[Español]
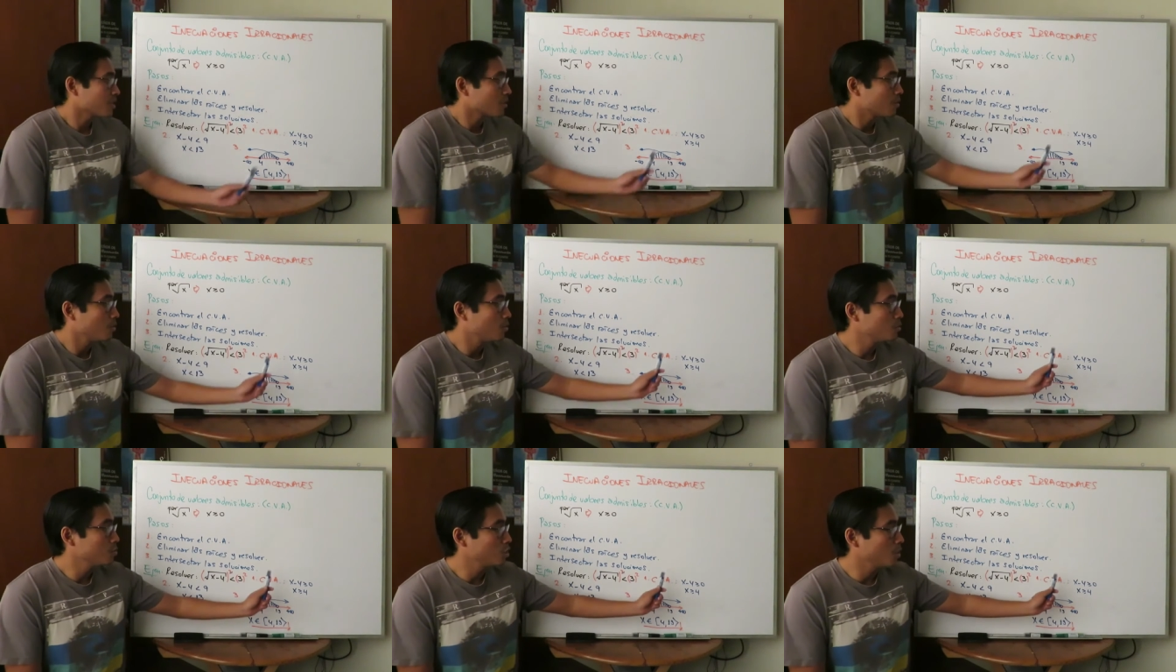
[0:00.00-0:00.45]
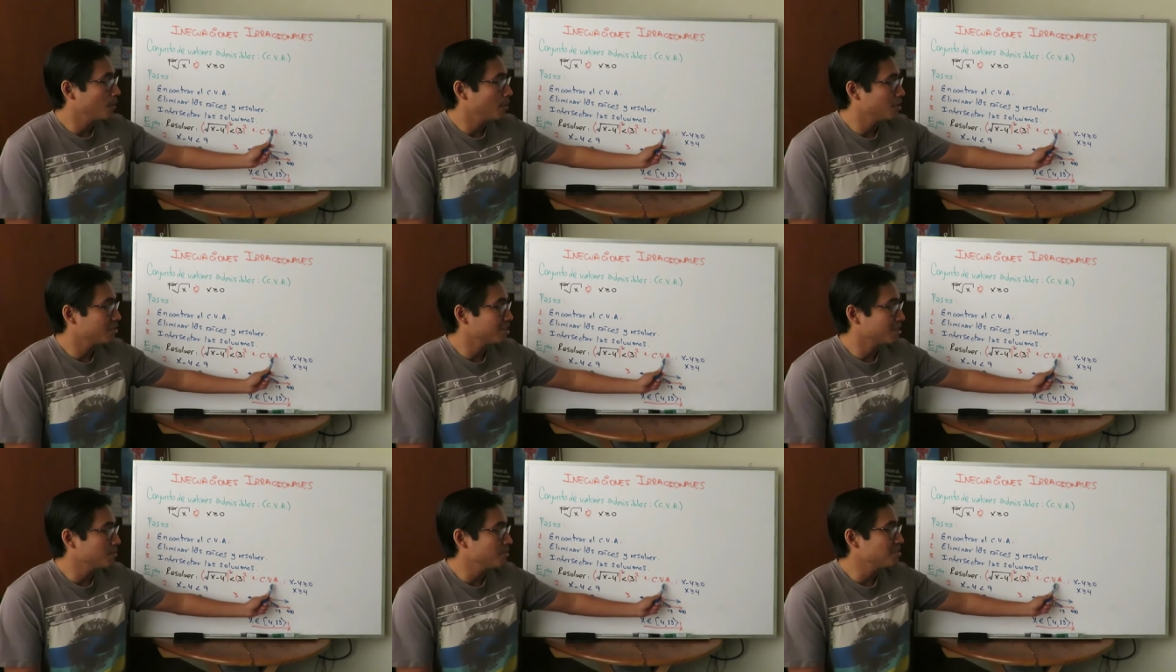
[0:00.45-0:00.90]
Conjunto de
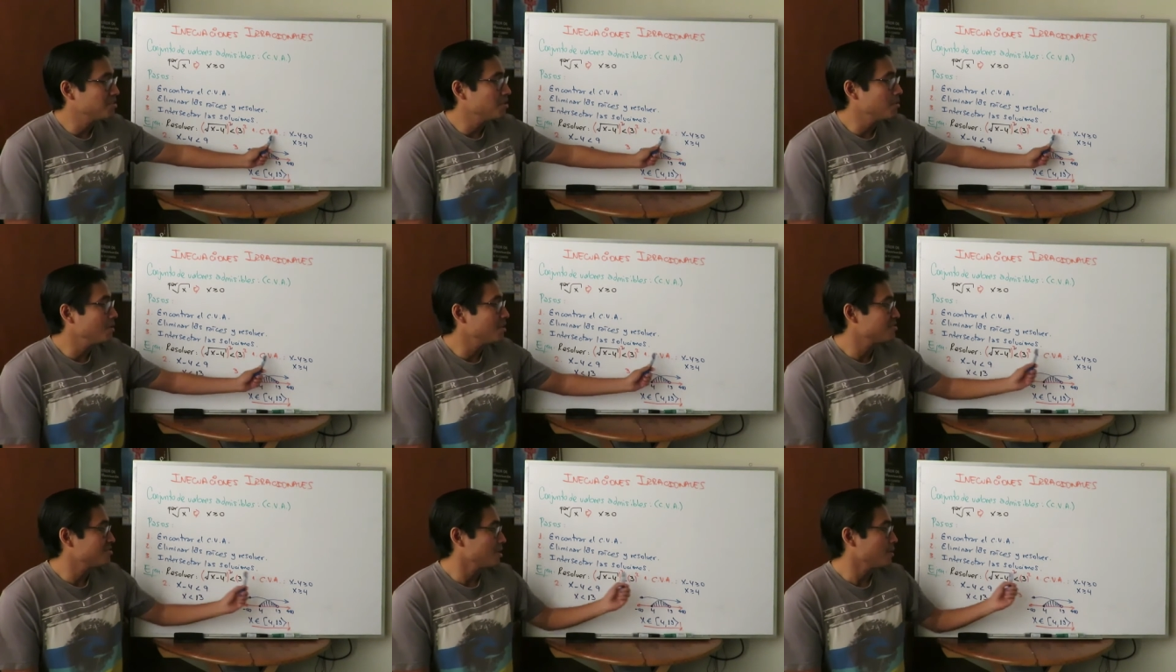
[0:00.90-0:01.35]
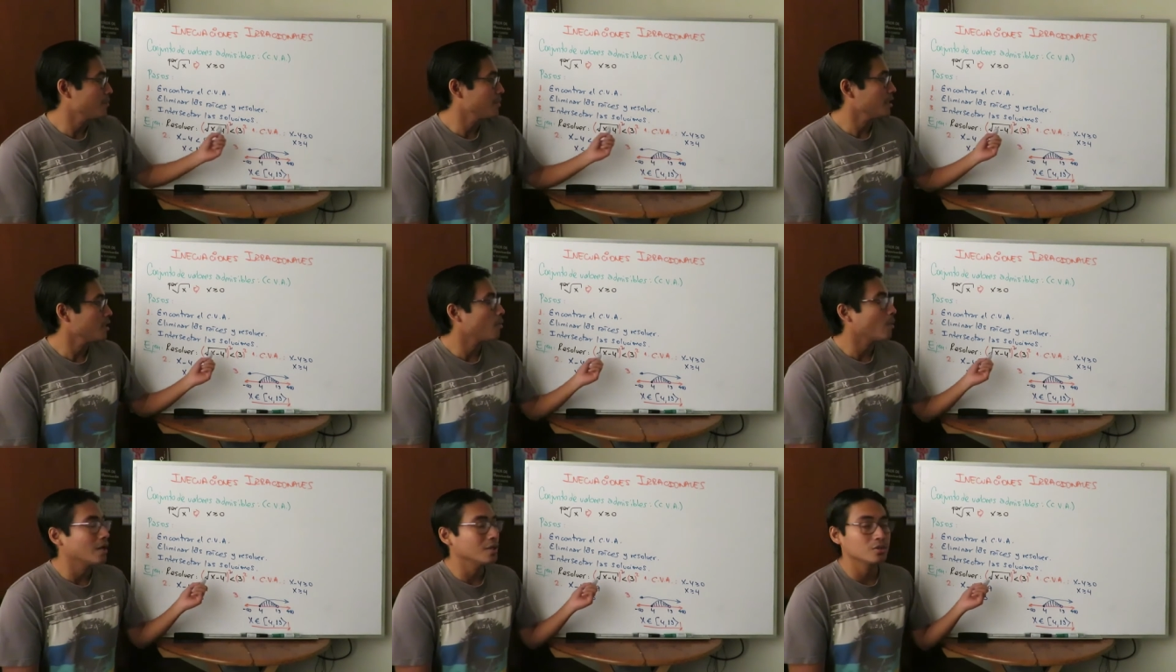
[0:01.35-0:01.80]
valores admisibles siempre
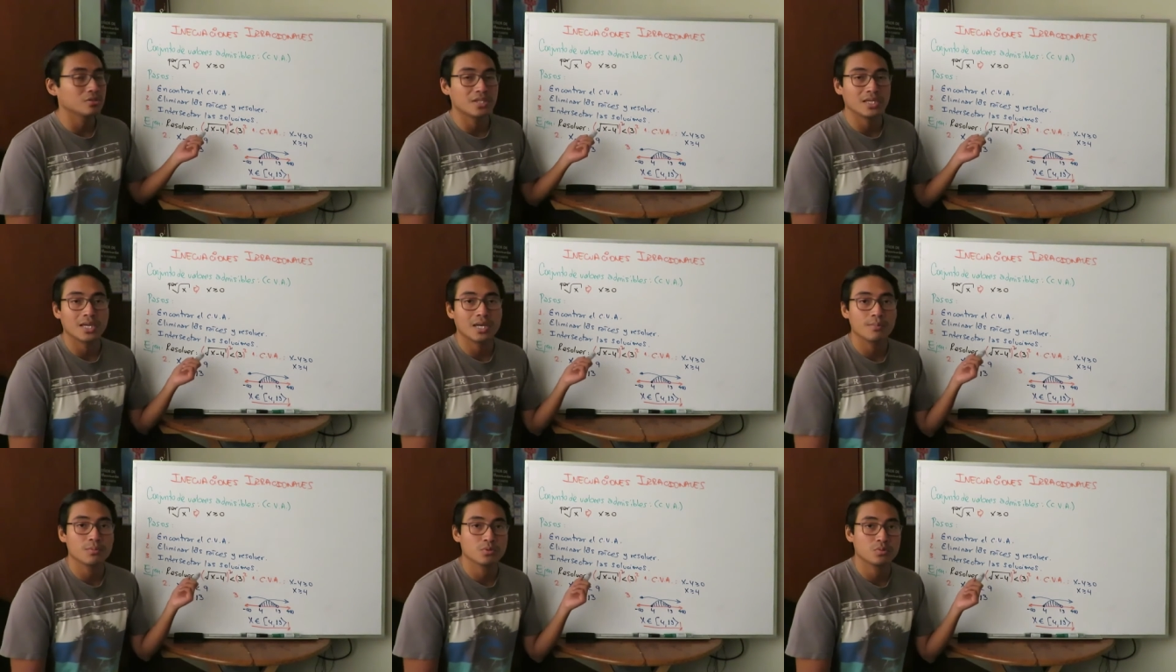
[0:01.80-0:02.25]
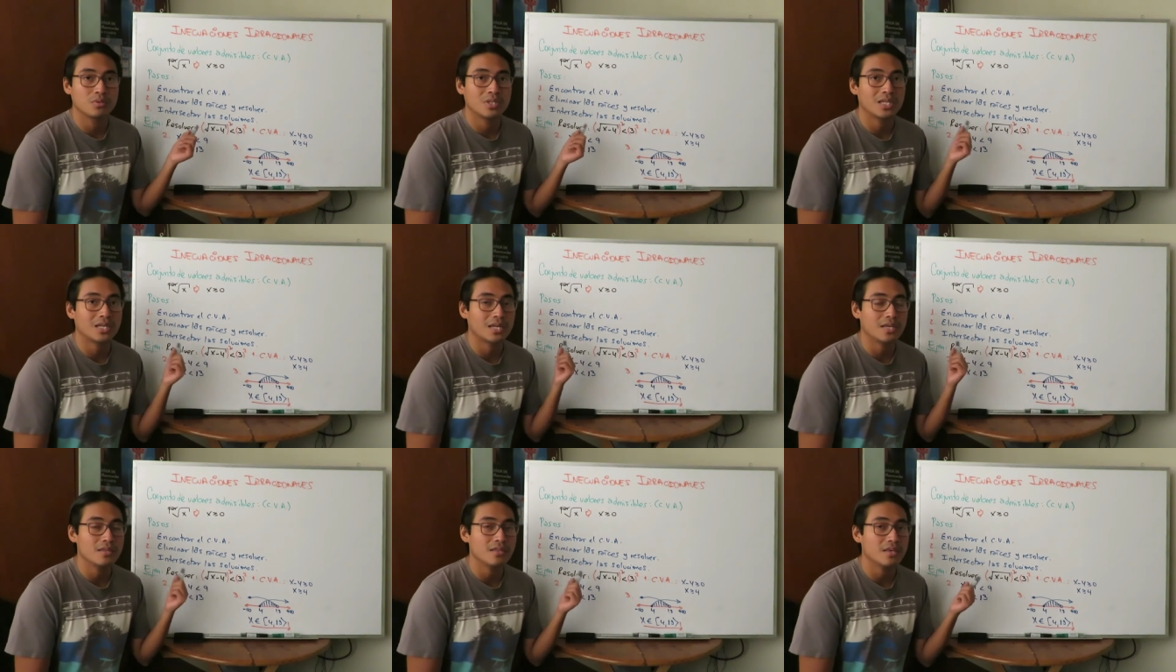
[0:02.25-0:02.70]
y cuando tengamos una
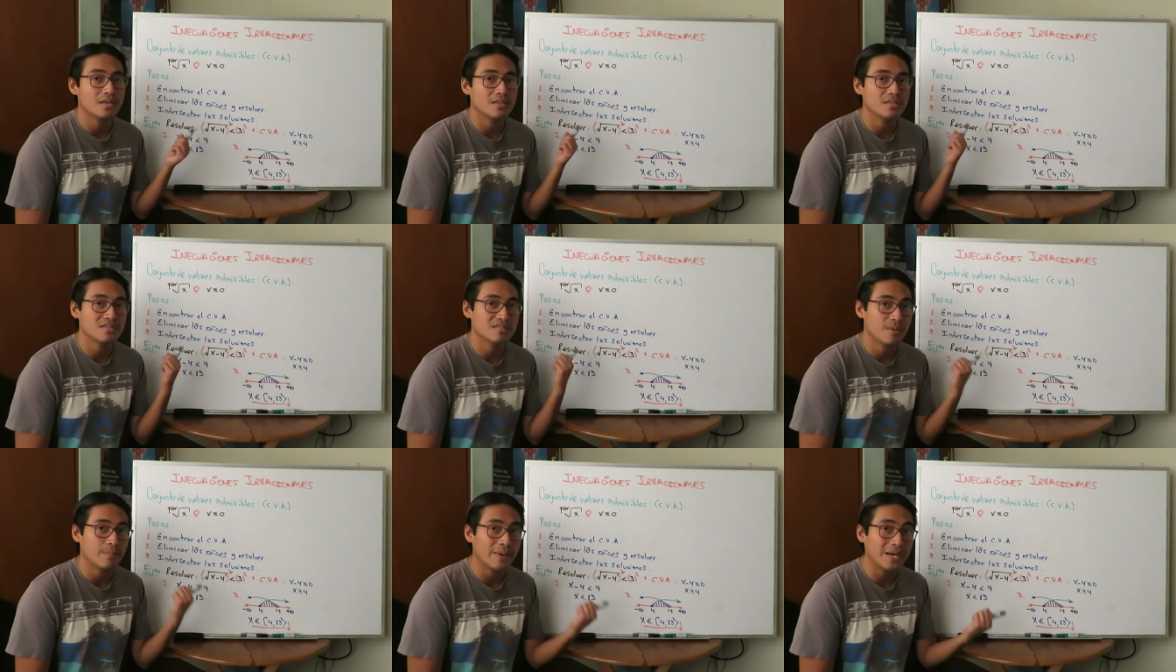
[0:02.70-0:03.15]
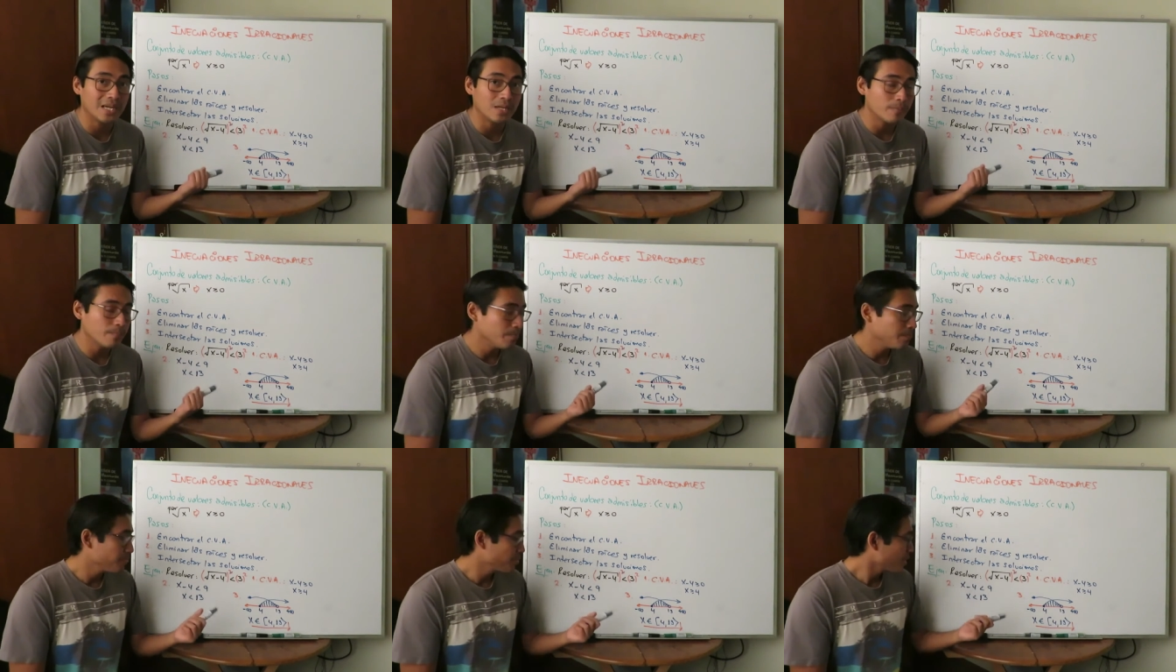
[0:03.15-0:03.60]
raíz de índice par.